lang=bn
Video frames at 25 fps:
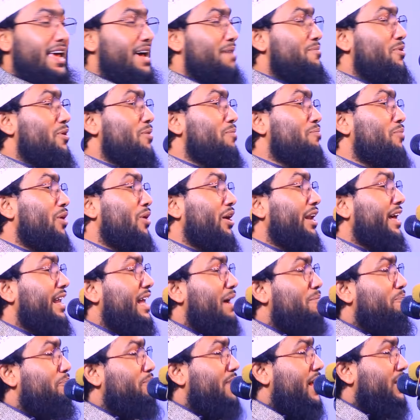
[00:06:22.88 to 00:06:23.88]
এবং বলেন
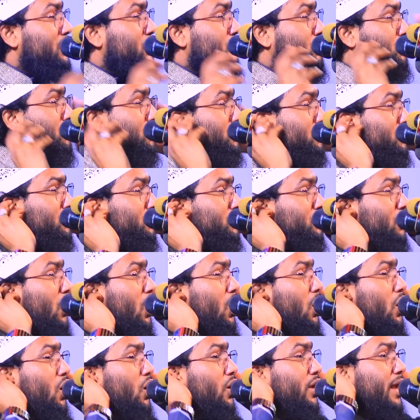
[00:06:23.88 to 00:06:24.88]
আপনার
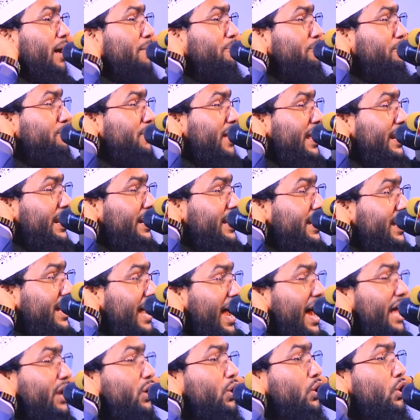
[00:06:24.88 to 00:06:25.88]
সুন্দর আপনার
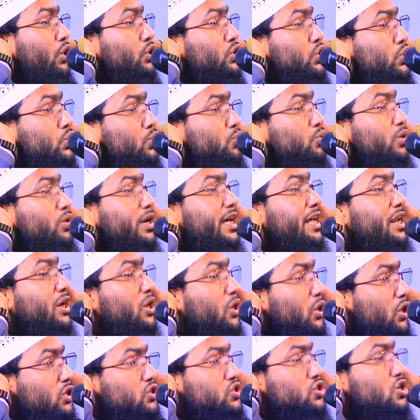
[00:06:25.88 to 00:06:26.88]
কালো চুলের
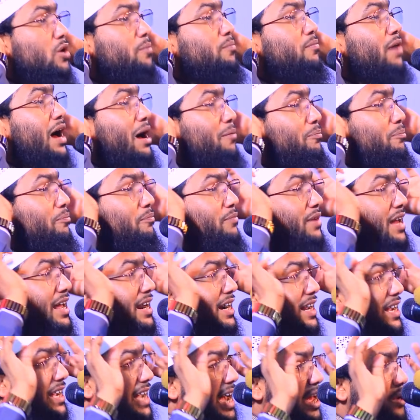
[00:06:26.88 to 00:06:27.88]
কসম আপনার
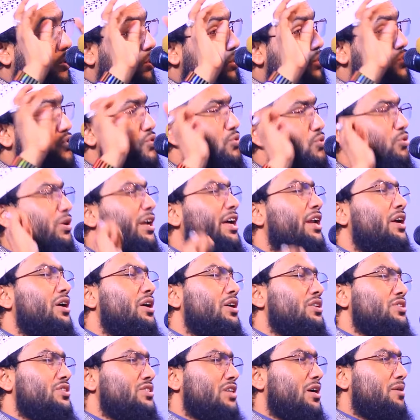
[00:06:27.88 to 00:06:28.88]
কালো চুলের
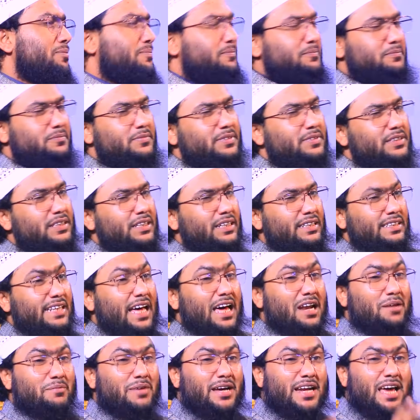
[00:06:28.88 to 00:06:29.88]
কসম
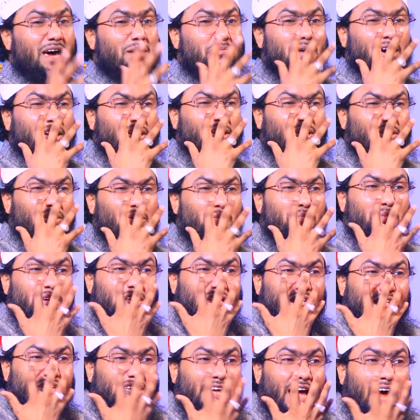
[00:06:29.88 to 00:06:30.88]
তার মানে আমার
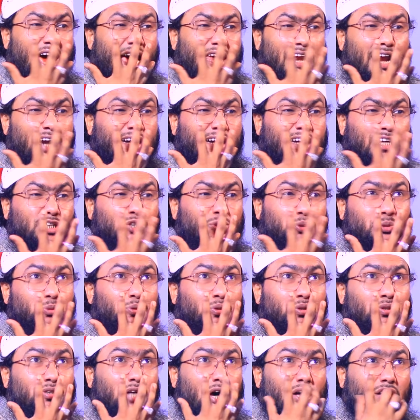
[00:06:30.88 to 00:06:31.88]
নবীর চেহারাটা
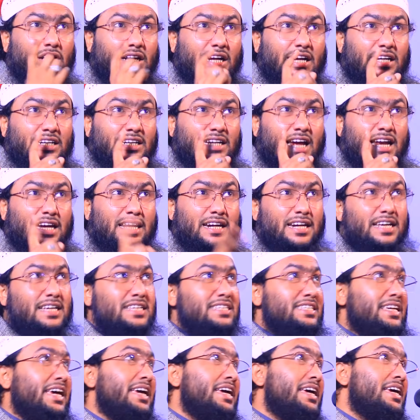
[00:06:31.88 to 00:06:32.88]
সুন্দর এটা
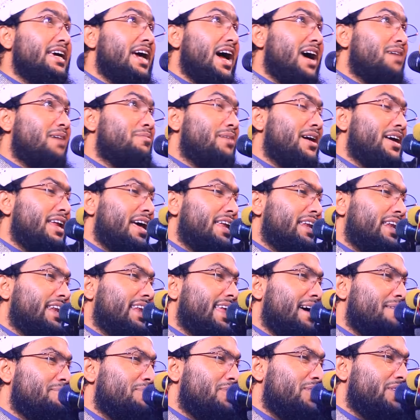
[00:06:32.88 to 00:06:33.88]
নিজেই আমার
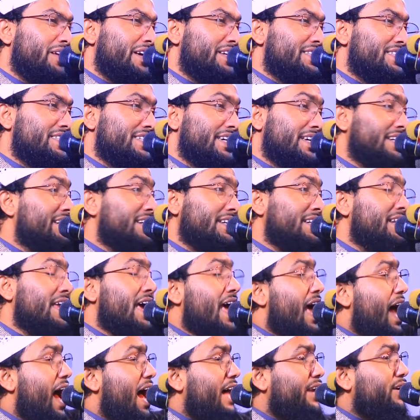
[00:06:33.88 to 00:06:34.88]
আল্লাহ বলেছেন
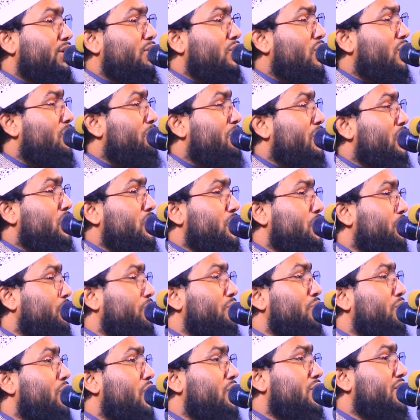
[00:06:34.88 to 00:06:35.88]
আর নবীর
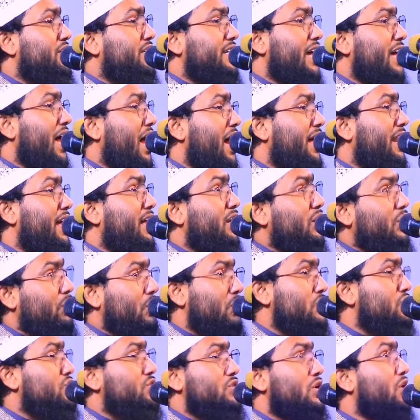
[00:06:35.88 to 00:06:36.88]
সুন্দর চেহারার
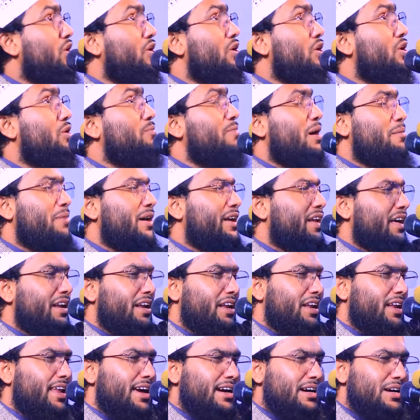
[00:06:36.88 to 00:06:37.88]
কসম আমার
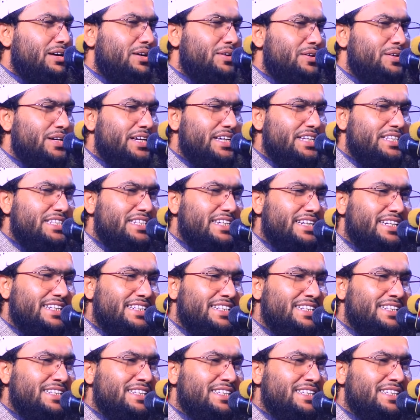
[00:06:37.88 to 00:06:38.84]
আল্লাহ করেছেন